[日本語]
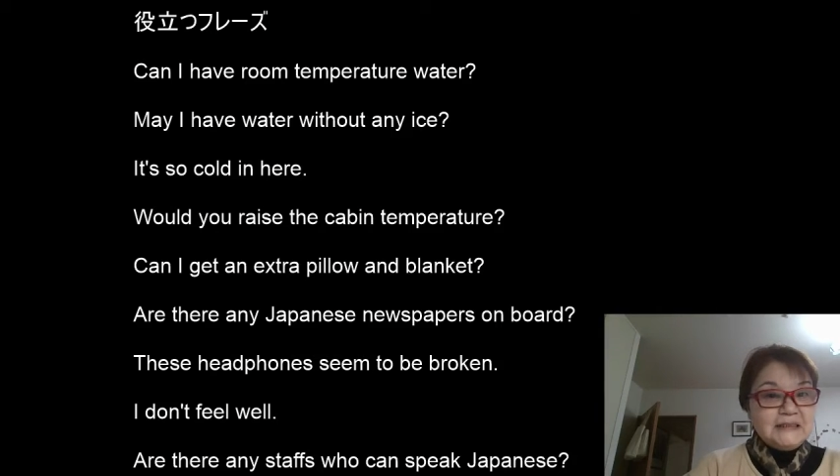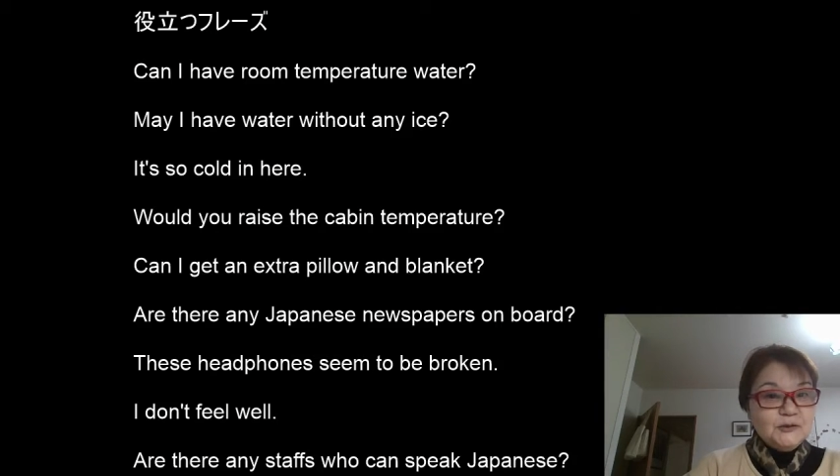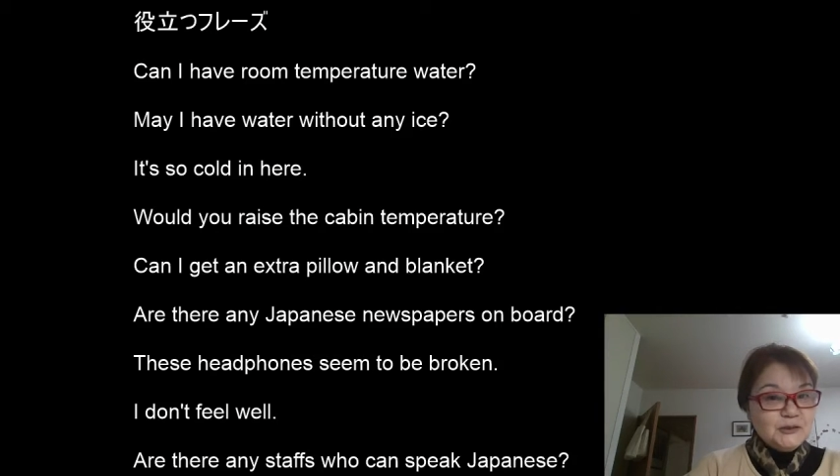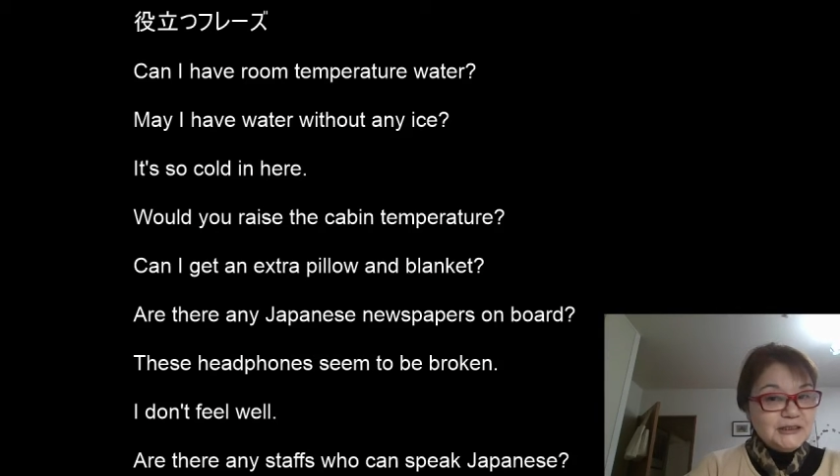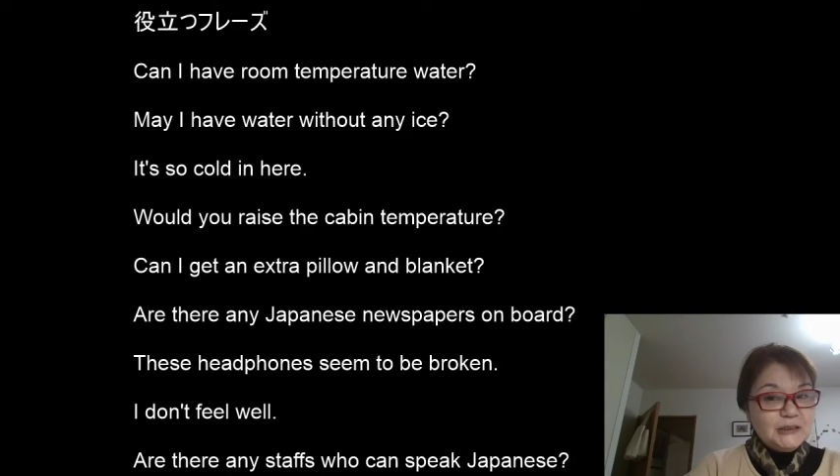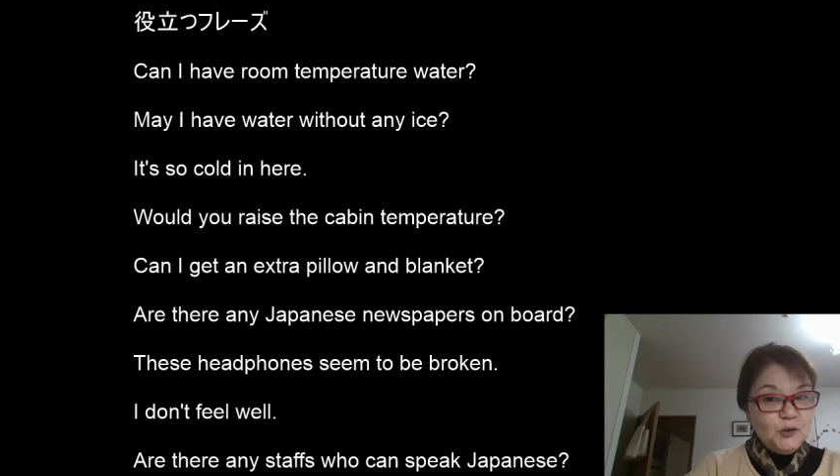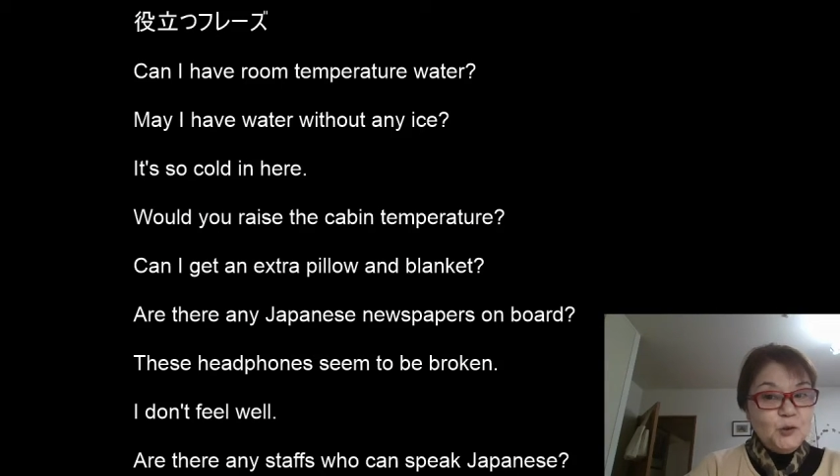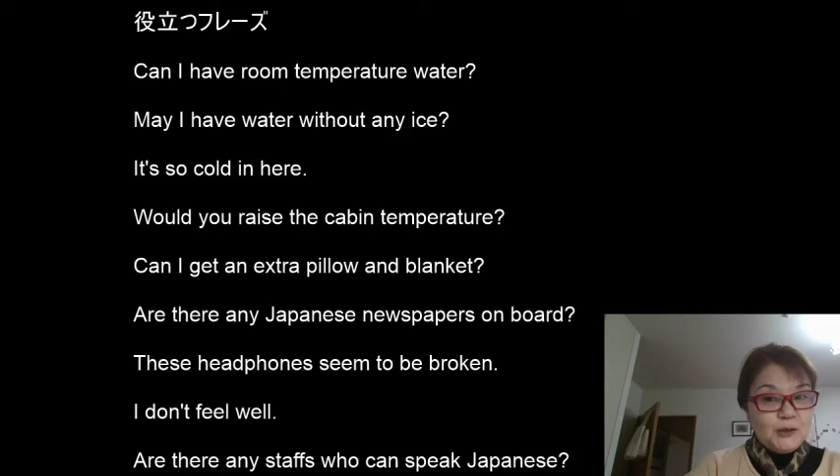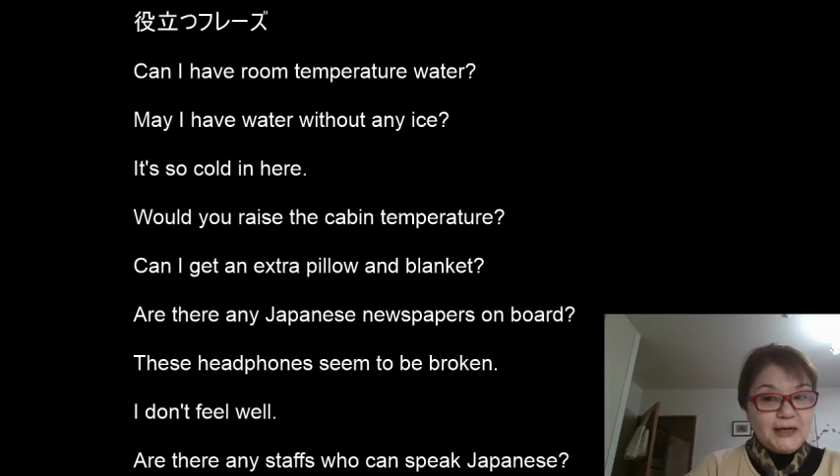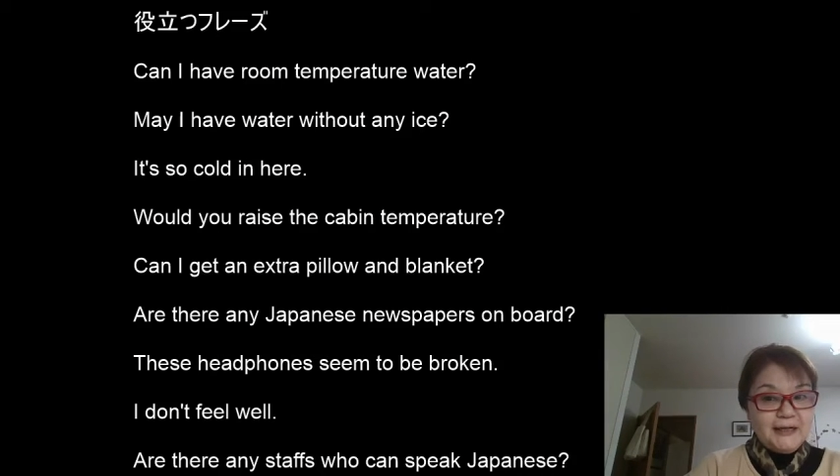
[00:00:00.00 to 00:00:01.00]
こちらの
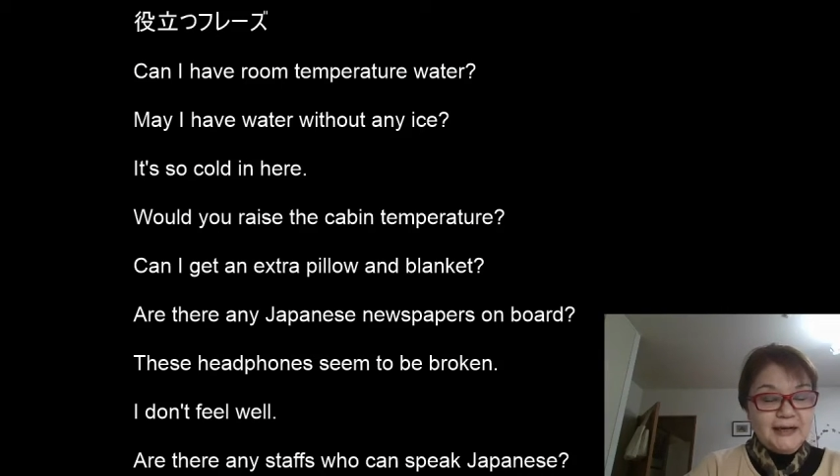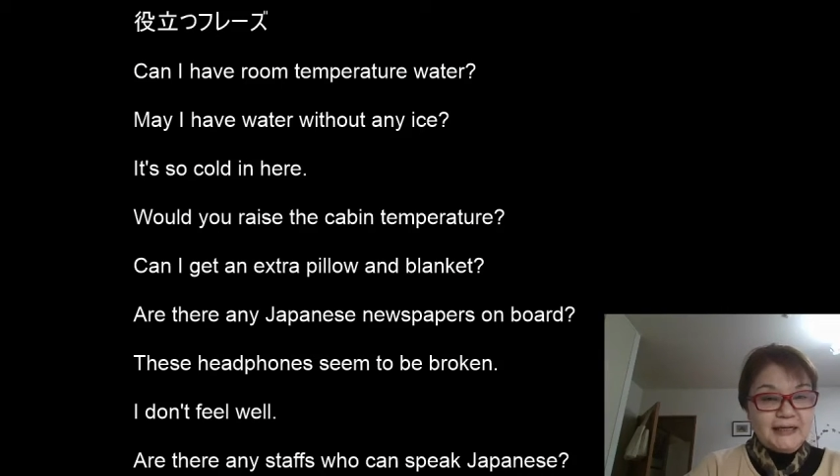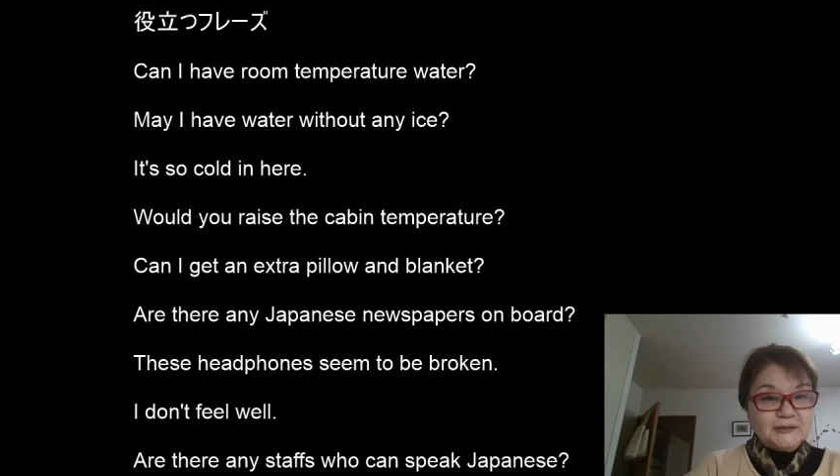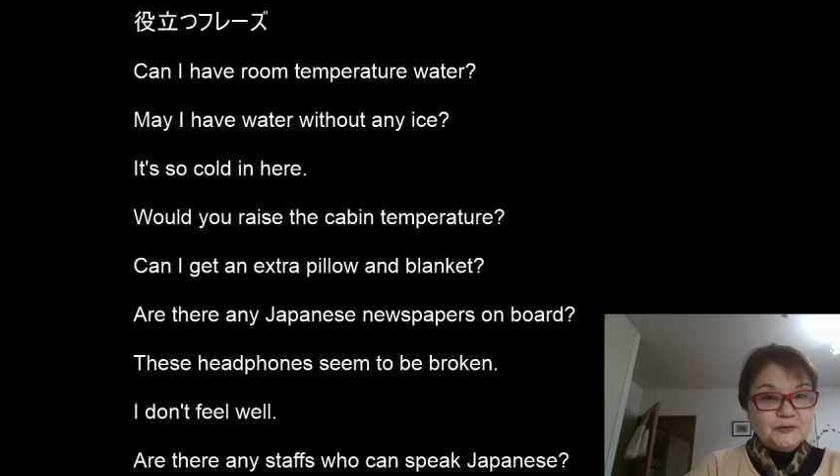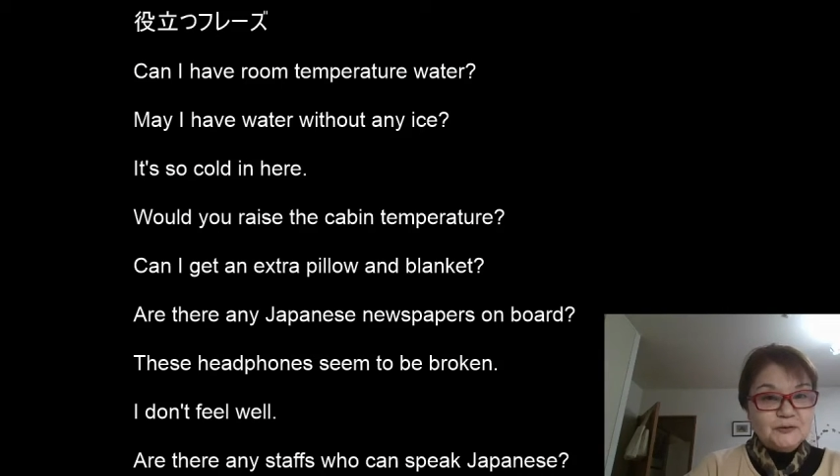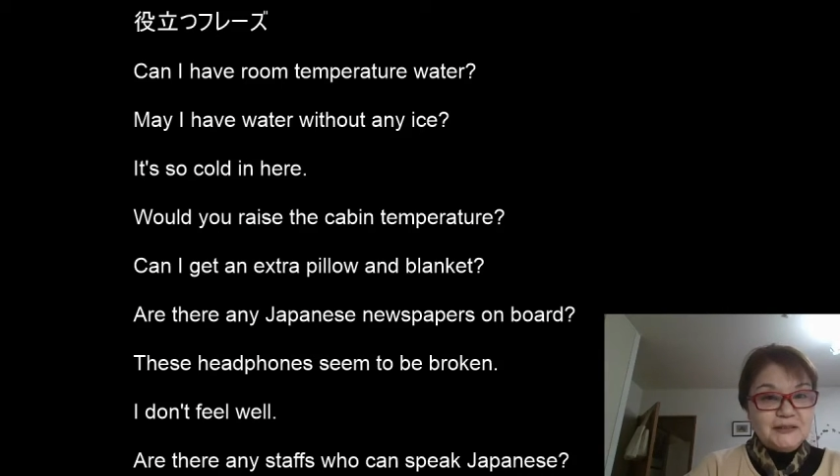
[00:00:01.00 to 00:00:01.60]
方が、あの、